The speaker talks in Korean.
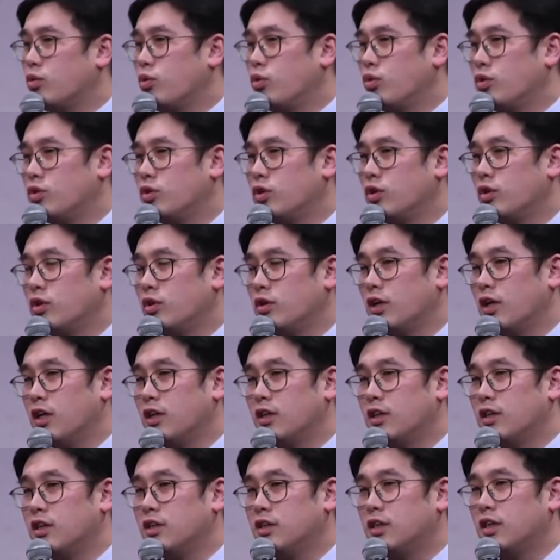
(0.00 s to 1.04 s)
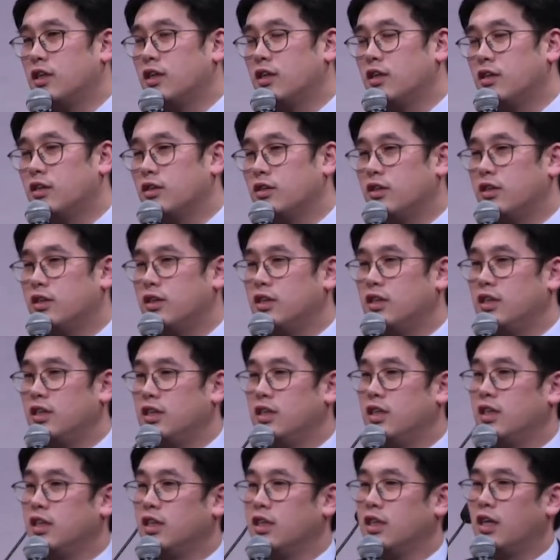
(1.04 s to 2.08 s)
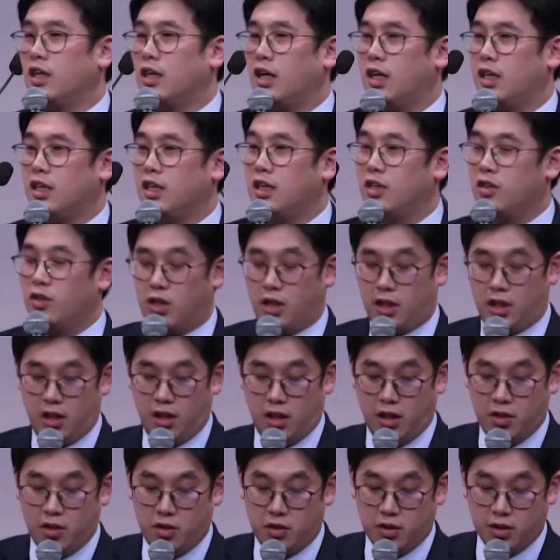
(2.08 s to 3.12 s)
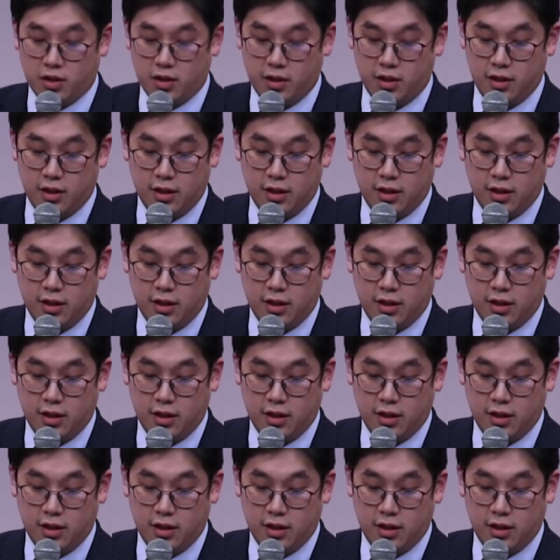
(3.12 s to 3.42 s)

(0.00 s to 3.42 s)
공정하다는 착각이 있는 게 아닌 것 같아요.